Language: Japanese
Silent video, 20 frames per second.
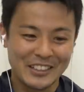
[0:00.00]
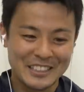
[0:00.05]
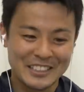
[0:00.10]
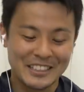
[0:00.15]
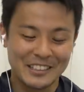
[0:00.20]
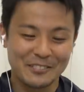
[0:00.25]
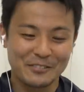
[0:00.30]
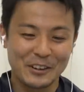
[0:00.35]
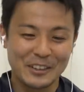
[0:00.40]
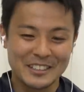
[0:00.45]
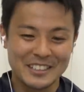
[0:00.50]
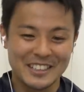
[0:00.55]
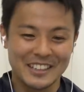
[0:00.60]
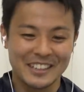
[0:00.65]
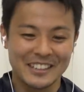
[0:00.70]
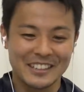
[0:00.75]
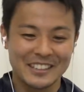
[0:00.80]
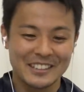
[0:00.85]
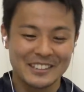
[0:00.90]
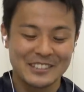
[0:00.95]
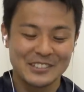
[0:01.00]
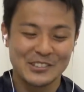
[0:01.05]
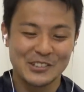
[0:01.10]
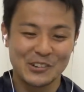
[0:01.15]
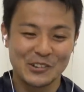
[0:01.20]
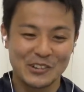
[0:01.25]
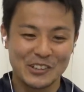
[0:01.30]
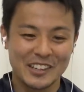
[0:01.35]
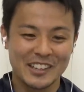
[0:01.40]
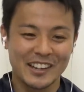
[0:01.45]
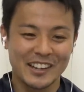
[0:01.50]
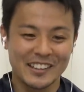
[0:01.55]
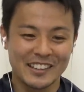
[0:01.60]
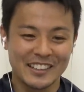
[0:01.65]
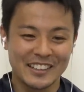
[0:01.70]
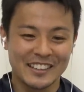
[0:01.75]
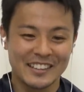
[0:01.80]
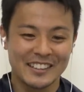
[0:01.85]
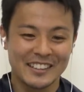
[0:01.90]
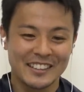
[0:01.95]
確かにまあじゃあそれを機会
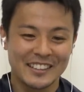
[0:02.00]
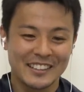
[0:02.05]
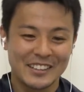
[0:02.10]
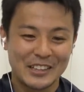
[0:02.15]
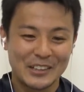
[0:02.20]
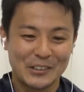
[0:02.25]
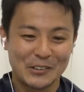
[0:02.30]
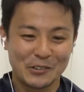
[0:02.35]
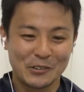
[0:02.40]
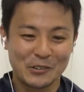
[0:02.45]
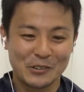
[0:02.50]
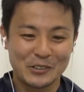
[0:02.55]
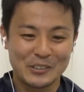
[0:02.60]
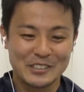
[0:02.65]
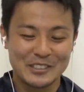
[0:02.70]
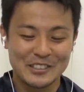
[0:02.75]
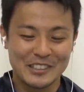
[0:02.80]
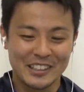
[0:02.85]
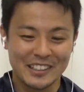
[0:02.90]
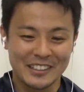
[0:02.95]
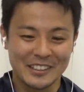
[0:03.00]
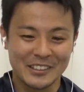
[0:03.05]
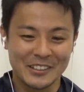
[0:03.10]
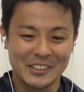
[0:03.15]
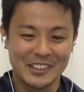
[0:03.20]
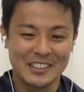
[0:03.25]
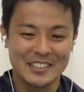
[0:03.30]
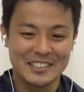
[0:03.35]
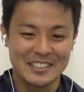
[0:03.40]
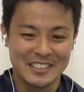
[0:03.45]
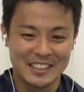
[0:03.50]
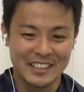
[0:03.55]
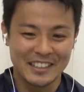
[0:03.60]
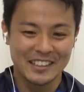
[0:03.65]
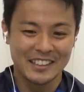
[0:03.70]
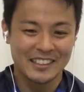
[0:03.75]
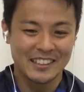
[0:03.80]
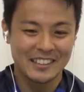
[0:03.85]
に報告するかっていう感じで